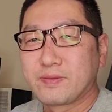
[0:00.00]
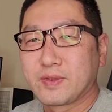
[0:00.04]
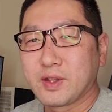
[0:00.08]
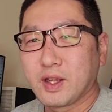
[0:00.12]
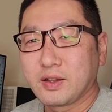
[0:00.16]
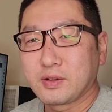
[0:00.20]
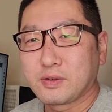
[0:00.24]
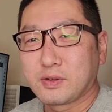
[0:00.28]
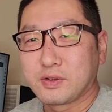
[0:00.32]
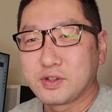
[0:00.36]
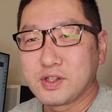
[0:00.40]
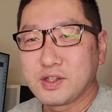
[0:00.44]

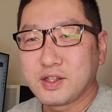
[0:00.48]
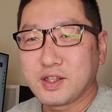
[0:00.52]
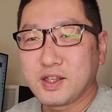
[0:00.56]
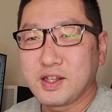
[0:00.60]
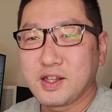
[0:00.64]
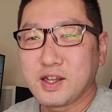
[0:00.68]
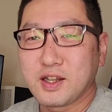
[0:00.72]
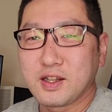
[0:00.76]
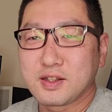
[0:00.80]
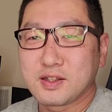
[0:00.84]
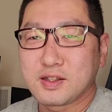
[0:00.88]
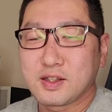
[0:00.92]
なんで個人的
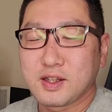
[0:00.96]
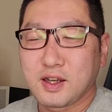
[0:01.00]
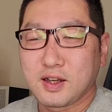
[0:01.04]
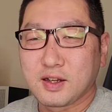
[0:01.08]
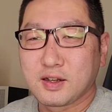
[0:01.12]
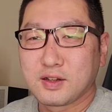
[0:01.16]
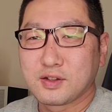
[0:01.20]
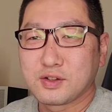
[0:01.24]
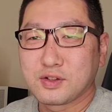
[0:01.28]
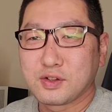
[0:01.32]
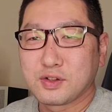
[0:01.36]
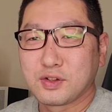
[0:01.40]
にはです
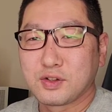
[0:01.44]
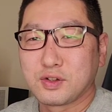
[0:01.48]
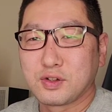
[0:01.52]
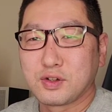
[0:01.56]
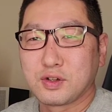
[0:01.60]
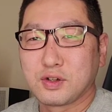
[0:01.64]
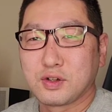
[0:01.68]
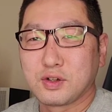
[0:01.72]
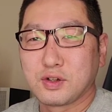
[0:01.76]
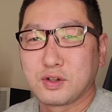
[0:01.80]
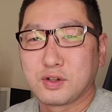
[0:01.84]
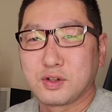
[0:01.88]
ね、そ
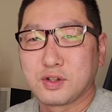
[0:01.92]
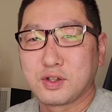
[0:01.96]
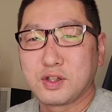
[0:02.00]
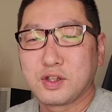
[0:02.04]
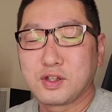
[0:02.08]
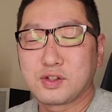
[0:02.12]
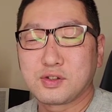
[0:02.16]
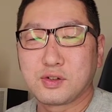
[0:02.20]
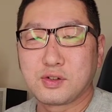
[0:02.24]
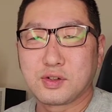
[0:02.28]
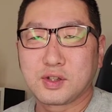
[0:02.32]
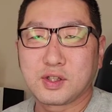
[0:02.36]
の
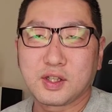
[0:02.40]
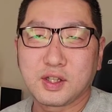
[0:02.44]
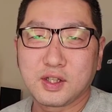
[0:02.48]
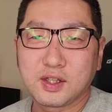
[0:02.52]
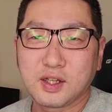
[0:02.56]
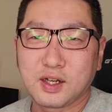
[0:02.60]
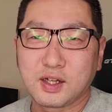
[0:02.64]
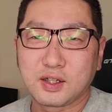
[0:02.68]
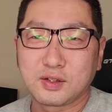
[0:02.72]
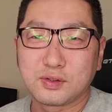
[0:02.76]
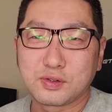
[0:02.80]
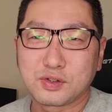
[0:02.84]
理想的
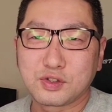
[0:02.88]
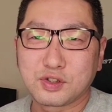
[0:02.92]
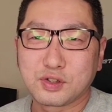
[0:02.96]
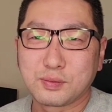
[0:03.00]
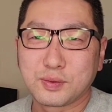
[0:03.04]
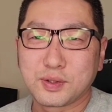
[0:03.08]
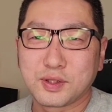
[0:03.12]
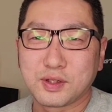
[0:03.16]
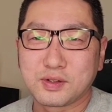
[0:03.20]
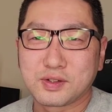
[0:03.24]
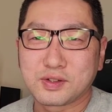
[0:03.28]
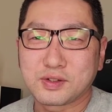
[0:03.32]
な量子
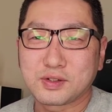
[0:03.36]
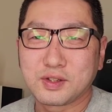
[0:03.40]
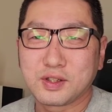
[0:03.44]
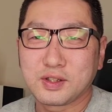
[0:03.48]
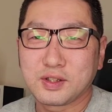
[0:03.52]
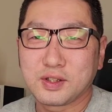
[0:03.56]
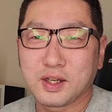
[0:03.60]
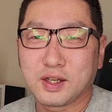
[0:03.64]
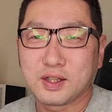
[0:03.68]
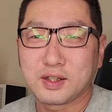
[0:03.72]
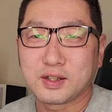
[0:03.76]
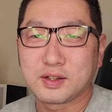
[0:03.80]
コンピューターを作
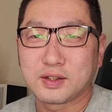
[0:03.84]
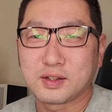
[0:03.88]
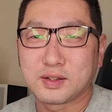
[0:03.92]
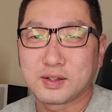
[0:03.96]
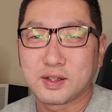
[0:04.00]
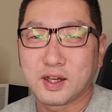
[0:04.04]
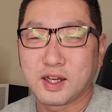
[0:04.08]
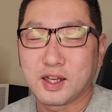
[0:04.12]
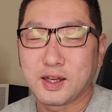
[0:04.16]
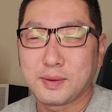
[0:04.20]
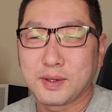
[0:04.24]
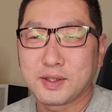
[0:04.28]
りたい、
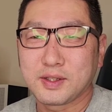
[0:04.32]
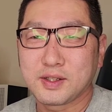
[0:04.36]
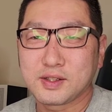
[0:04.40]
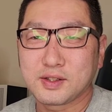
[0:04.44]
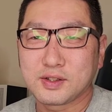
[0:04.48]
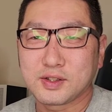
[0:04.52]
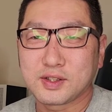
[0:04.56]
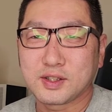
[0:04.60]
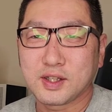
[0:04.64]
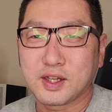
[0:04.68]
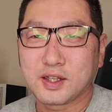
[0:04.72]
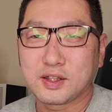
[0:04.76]
誤りで
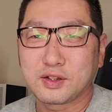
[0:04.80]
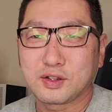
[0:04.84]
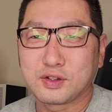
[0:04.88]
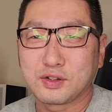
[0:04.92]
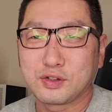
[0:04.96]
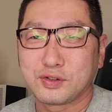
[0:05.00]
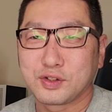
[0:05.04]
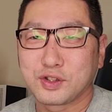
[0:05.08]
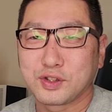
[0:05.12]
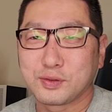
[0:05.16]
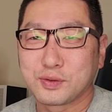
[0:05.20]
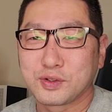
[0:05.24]
すがしたいっ
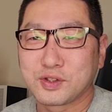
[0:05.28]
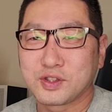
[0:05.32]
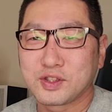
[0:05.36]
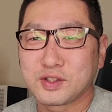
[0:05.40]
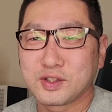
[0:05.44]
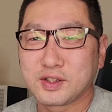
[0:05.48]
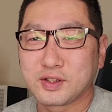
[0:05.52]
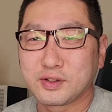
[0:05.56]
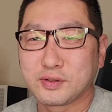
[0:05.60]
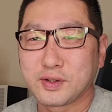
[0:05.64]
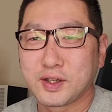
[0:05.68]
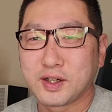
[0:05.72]
ていう気持
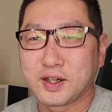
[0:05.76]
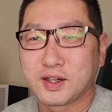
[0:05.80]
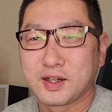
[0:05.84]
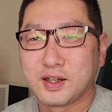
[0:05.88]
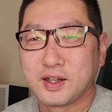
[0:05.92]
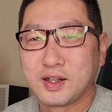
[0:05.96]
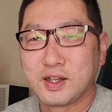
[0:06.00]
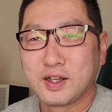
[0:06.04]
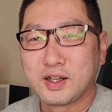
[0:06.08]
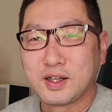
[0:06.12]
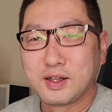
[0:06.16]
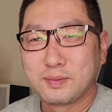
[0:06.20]
ちっていうのは、
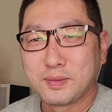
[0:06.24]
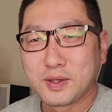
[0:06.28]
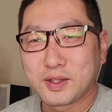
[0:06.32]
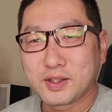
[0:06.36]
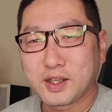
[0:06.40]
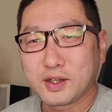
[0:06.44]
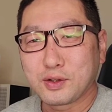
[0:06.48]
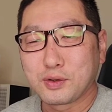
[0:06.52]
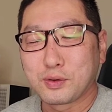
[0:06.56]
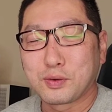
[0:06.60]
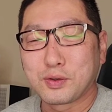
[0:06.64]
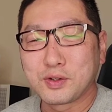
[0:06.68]
ま
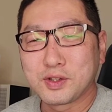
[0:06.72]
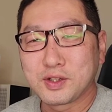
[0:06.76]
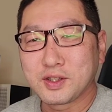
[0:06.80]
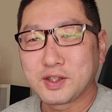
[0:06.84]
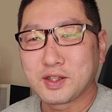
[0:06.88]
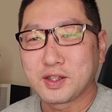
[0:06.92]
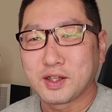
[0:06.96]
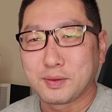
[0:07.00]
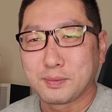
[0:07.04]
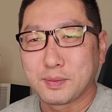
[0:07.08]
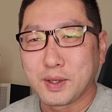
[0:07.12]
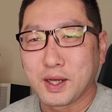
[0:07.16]
あ、結構個人
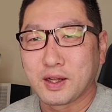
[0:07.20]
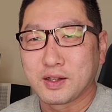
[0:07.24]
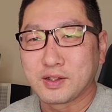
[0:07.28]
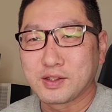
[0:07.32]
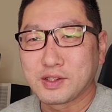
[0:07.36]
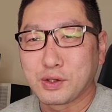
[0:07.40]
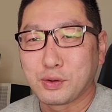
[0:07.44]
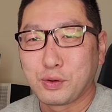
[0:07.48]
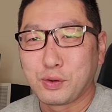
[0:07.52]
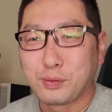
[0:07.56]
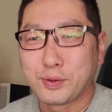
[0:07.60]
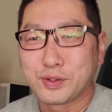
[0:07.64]
的にはま
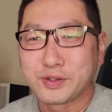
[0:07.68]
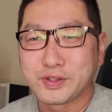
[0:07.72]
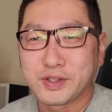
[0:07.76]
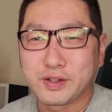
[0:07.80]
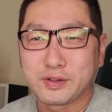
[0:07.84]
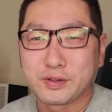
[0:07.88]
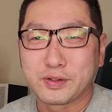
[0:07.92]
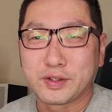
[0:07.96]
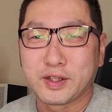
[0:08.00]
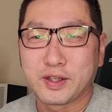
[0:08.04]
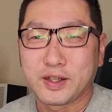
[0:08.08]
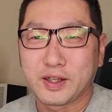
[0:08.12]
あほぼ
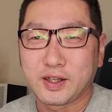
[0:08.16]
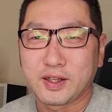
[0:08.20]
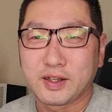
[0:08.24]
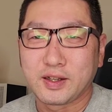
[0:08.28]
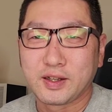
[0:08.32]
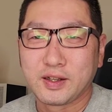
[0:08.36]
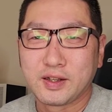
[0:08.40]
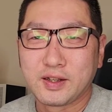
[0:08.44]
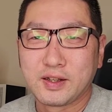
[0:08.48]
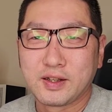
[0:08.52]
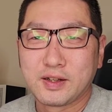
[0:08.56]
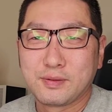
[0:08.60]
ゼロ
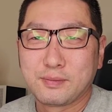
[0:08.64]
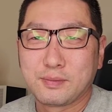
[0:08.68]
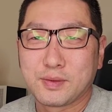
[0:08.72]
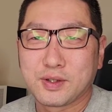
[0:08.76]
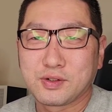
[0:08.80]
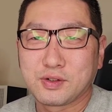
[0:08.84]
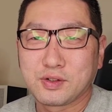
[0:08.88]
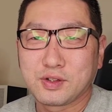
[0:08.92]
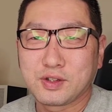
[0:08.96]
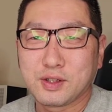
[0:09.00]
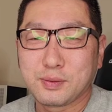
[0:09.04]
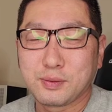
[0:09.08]
で、ま
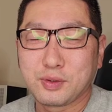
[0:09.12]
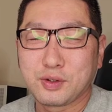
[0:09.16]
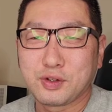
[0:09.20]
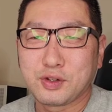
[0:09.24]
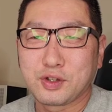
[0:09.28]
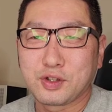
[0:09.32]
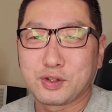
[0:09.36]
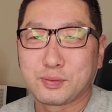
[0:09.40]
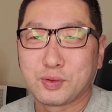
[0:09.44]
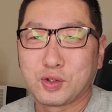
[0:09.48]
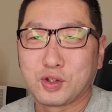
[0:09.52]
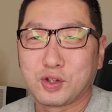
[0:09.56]
あ、そういったもの
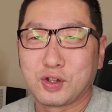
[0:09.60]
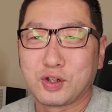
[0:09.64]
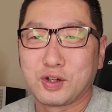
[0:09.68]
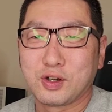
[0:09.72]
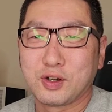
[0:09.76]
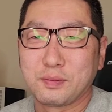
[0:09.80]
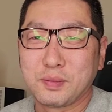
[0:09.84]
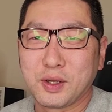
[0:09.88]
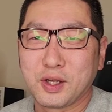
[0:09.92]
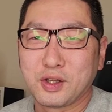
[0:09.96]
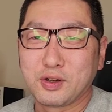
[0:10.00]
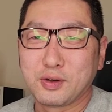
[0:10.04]
より
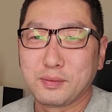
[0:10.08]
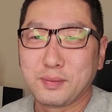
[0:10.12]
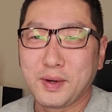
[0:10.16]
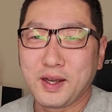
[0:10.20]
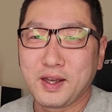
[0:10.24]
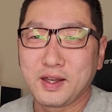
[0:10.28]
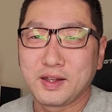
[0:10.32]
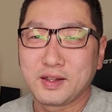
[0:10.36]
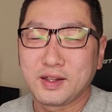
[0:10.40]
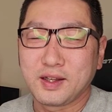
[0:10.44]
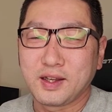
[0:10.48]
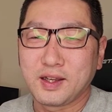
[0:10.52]
も目の
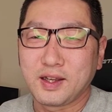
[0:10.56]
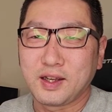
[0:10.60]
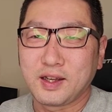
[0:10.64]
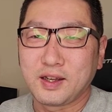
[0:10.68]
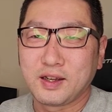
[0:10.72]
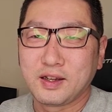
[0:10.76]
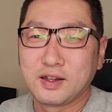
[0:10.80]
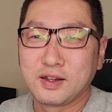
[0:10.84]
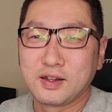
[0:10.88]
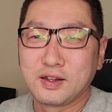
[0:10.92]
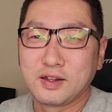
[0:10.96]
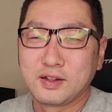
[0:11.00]
前
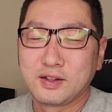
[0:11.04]
で